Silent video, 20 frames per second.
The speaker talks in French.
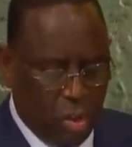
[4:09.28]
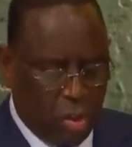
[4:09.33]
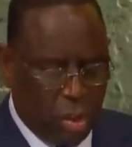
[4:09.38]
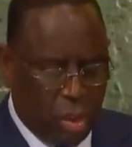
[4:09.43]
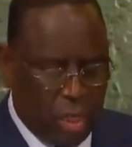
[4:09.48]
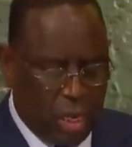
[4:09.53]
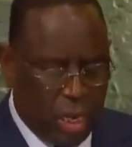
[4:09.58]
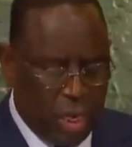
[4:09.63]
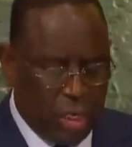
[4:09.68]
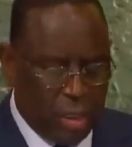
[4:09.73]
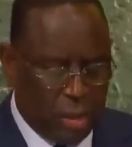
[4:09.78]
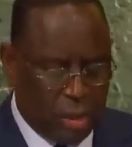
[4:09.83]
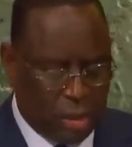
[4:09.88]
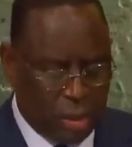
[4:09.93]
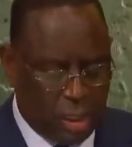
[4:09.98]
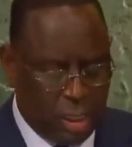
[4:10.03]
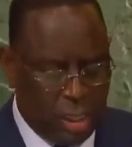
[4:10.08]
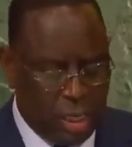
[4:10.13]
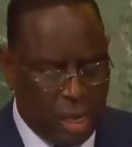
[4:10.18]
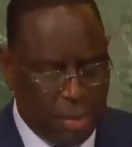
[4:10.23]
Je
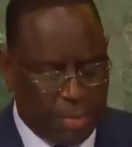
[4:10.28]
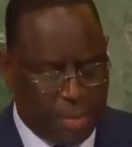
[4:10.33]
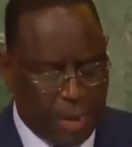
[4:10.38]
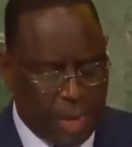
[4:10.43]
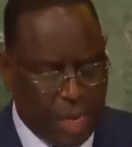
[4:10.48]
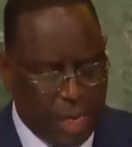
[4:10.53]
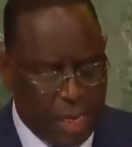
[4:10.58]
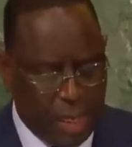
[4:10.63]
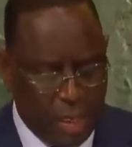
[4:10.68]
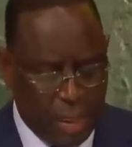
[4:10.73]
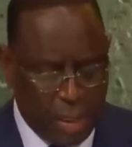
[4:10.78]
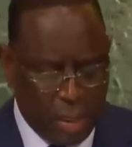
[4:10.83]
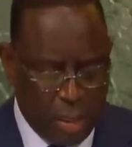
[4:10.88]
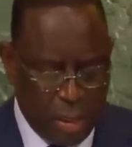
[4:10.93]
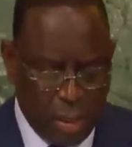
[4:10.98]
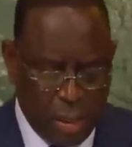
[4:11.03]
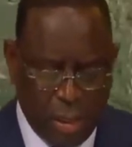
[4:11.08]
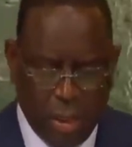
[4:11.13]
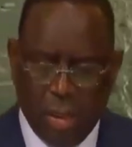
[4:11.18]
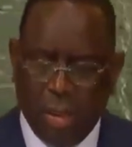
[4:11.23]
lance un appel
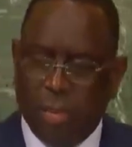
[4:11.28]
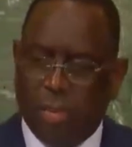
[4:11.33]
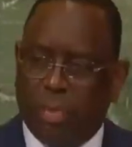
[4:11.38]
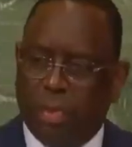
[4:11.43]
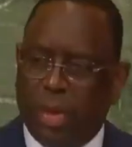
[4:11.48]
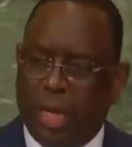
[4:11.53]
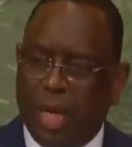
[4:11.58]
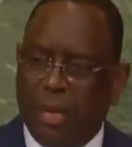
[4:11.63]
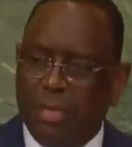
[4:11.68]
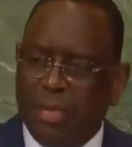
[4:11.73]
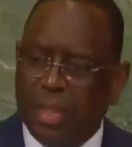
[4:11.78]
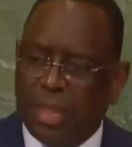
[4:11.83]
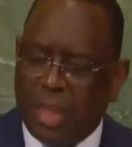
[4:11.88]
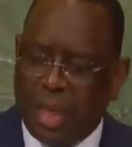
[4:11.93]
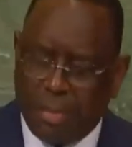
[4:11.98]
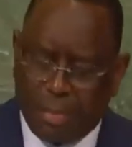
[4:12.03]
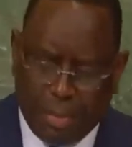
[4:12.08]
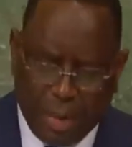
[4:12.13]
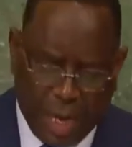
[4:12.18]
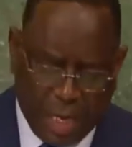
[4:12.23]
pour la mise
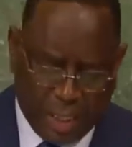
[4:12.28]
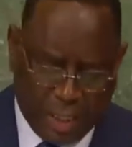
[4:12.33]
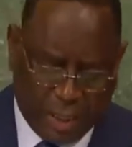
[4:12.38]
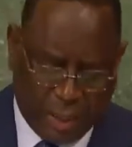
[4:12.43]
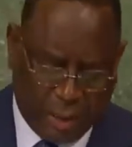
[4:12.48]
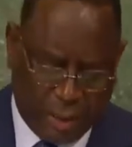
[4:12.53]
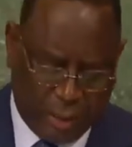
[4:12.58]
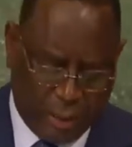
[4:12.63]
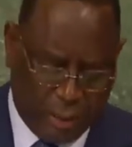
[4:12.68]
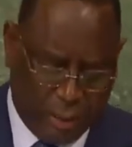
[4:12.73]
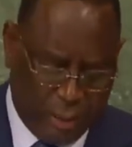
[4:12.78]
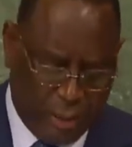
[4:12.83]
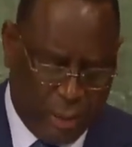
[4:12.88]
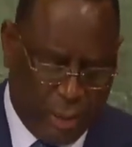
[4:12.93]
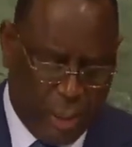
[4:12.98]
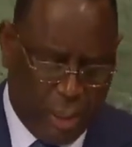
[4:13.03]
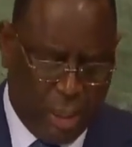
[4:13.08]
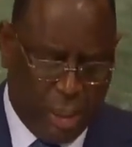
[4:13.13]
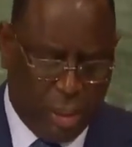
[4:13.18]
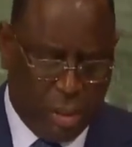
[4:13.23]
en place
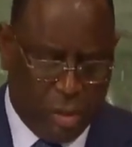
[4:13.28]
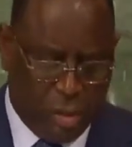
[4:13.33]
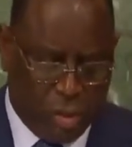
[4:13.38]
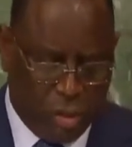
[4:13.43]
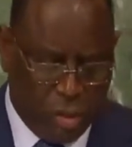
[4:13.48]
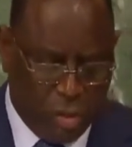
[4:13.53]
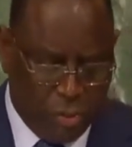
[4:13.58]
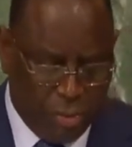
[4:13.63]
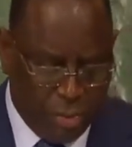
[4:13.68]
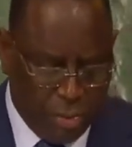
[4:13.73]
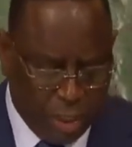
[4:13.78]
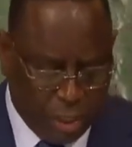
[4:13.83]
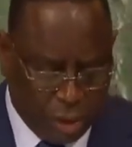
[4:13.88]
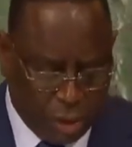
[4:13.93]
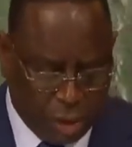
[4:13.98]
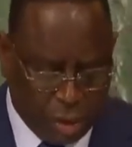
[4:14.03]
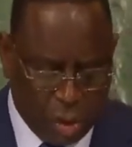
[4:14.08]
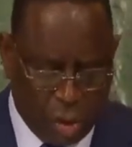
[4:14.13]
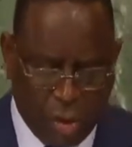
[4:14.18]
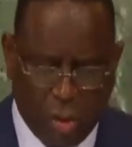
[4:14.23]
d'une
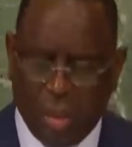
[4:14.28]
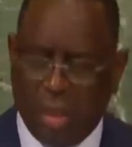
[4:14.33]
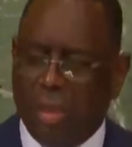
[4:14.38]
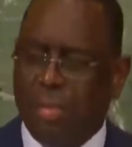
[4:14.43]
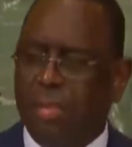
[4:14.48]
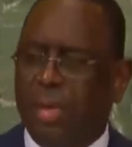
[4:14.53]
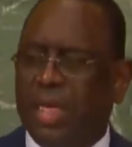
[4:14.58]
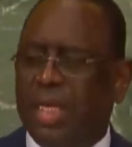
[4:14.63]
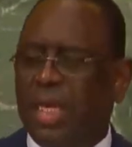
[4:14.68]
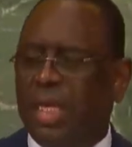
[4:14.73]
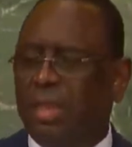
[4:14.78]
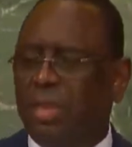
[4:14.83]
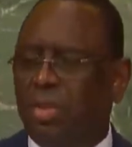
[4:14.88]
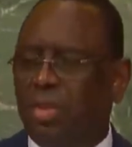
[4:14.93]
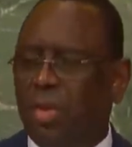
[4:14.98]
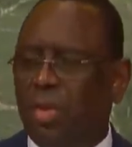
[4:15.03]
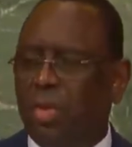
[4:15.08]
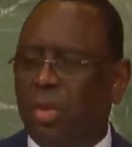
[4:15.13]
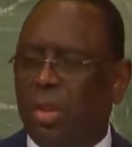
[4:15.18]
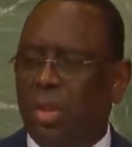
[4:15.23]
mission de
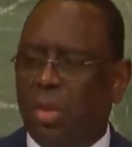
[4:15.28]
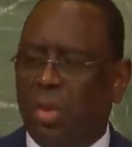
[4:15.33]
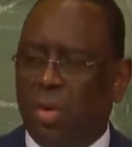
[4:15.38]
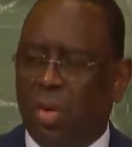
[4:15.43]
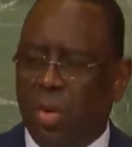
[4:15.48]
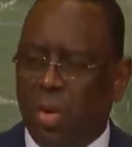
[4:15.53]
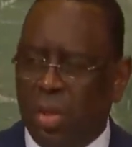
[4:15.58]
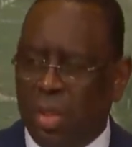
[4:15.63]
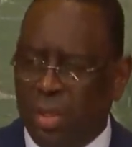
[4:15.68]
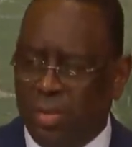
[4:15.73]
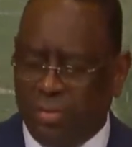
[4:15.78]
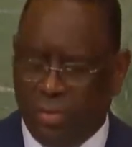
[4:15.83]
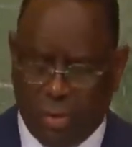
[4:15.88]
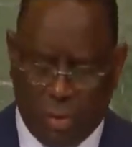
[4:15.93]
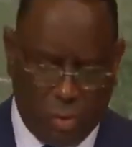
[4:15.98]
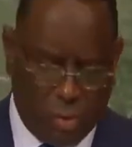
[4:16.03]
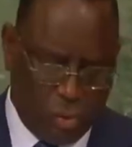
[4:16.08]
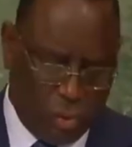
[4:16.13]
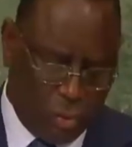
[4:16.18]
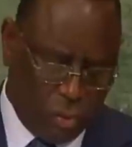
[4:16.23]
médiation de haut
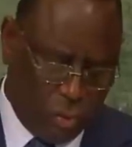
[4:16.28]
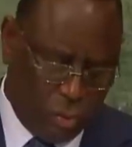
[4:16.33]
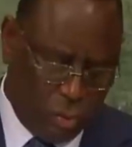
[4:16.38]
niveau